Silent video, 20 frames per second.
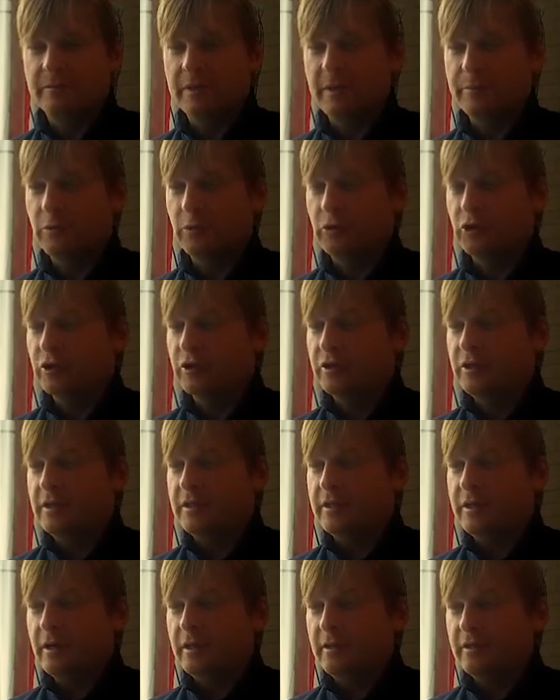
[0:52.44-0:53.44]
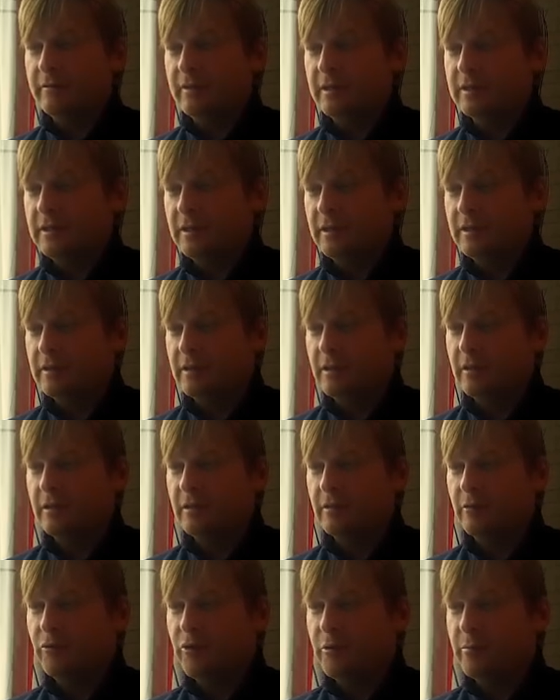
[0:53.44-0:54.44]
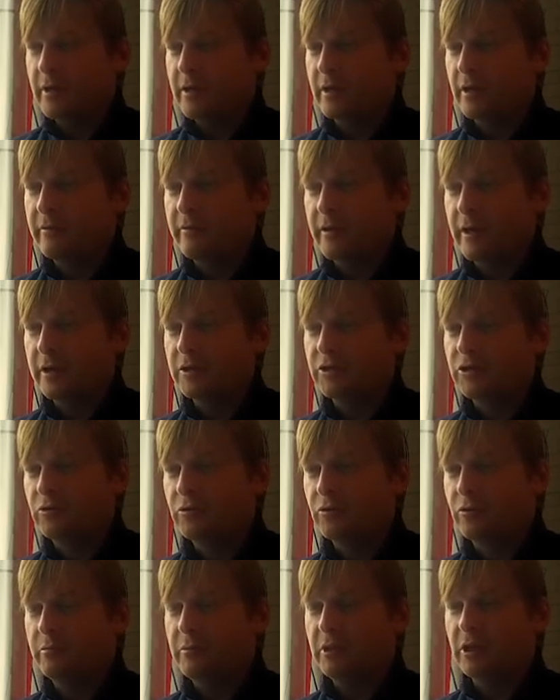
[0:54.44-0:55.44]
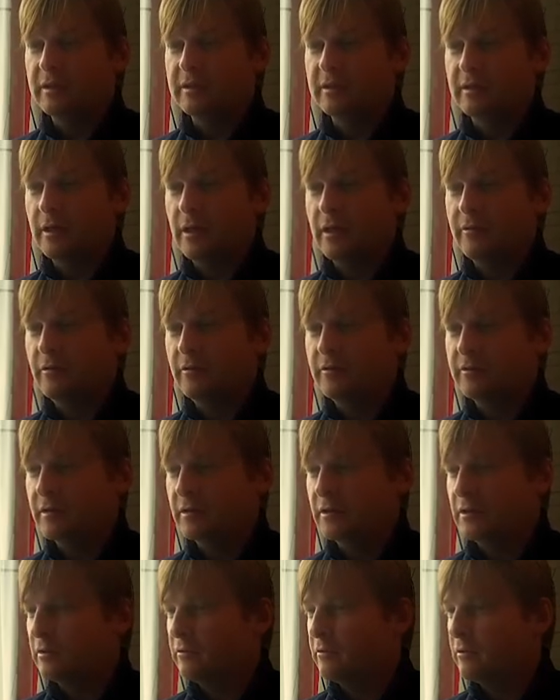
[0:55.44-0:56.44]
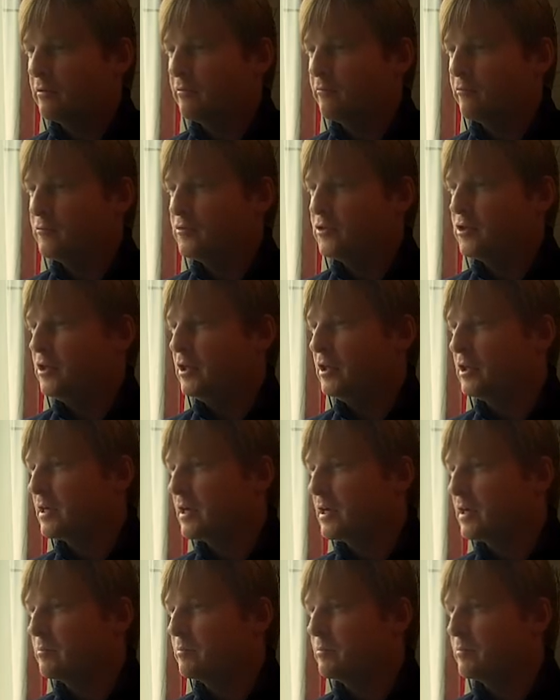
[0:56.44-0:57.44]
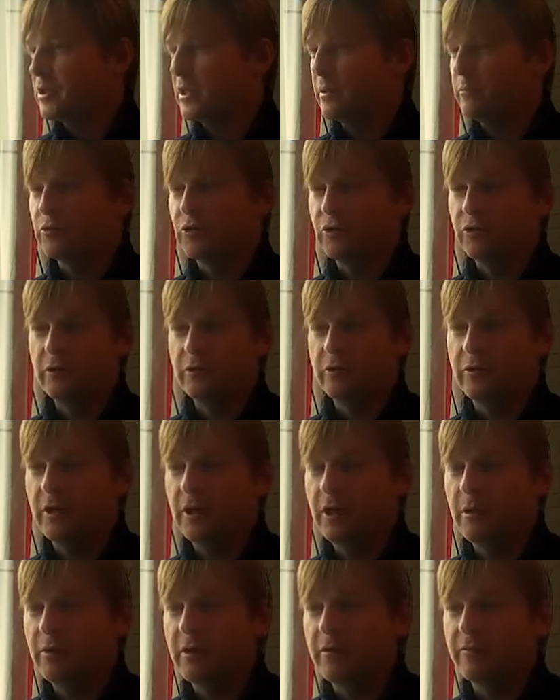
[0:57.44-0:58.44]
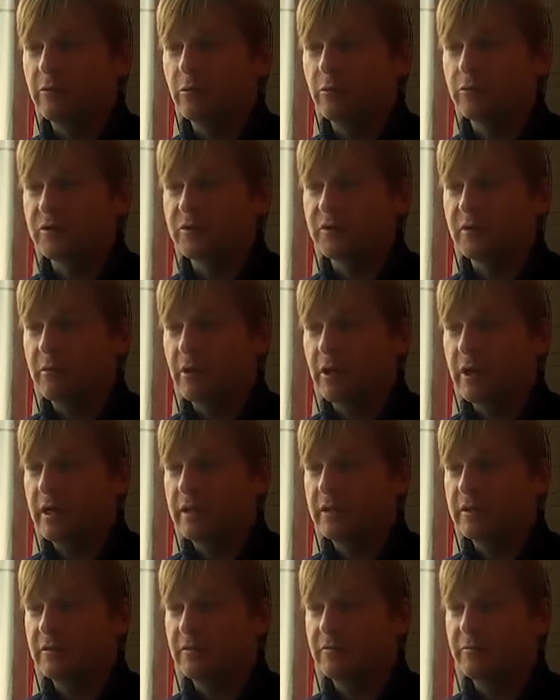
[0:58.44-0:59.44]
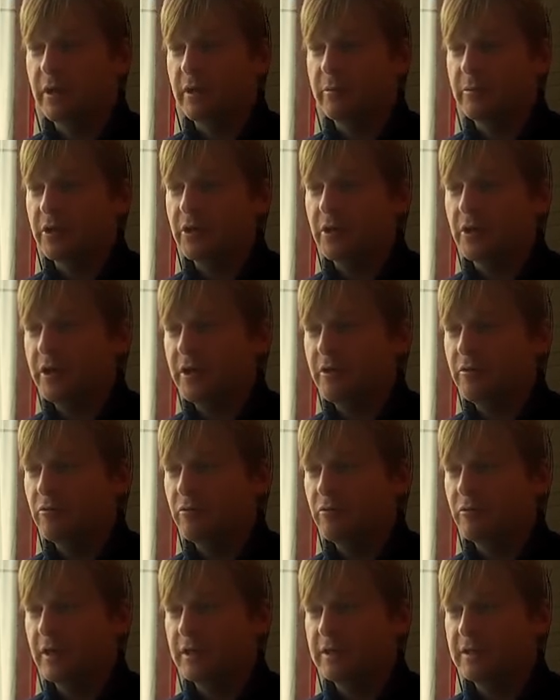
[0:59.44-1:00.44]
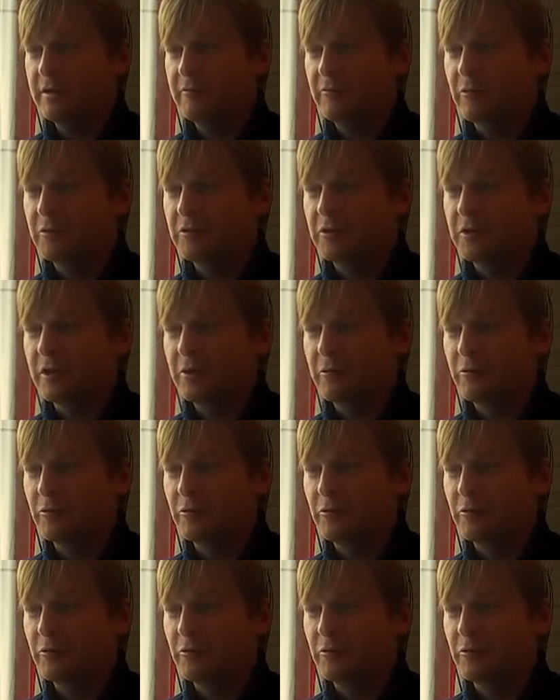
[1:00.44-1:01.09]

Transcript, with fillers: на прошлой неделе, новостей стало уйма. Говорят, что мир остановился. Это вовсе не так, потому что Химки вдруг засобирались в премьер-лигу, хотя вроде как